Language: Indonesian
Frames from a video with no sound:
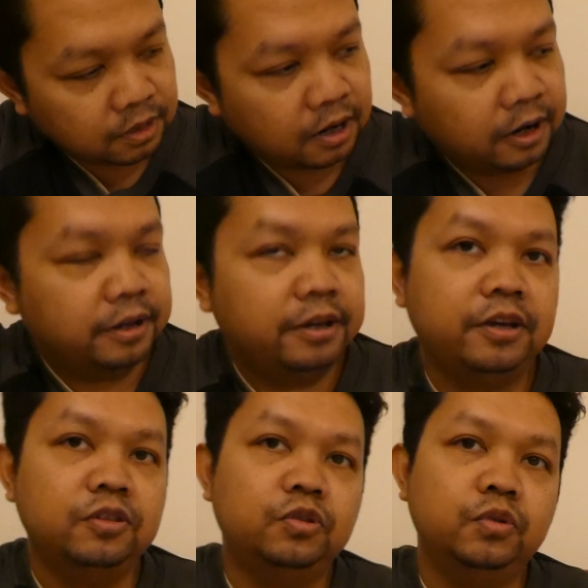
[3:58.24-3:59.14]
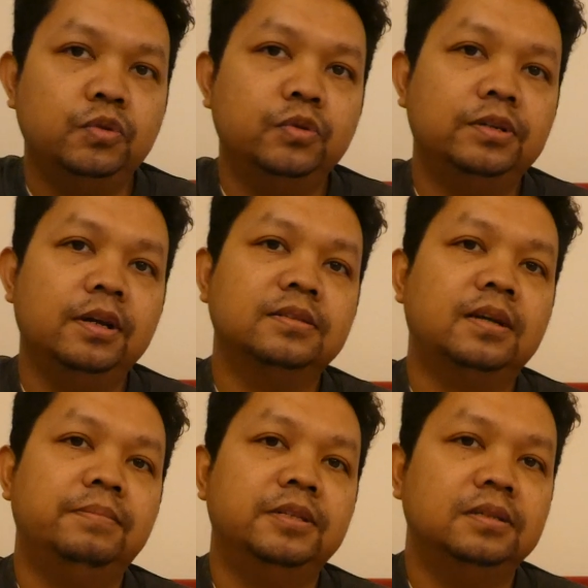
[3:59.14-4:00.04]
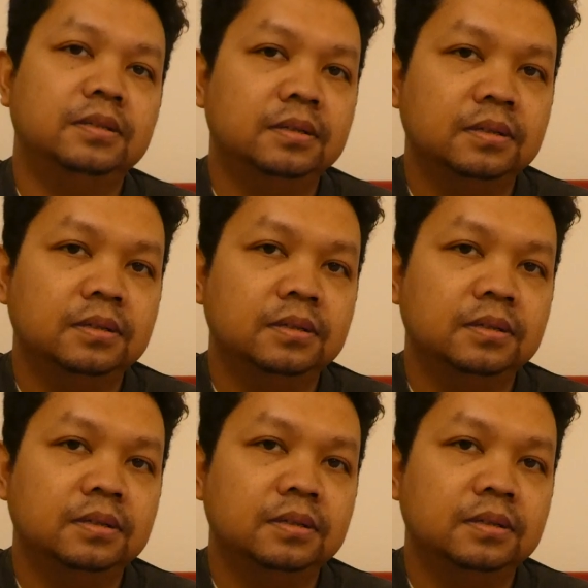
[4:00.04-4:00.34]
I hate you dia kan benci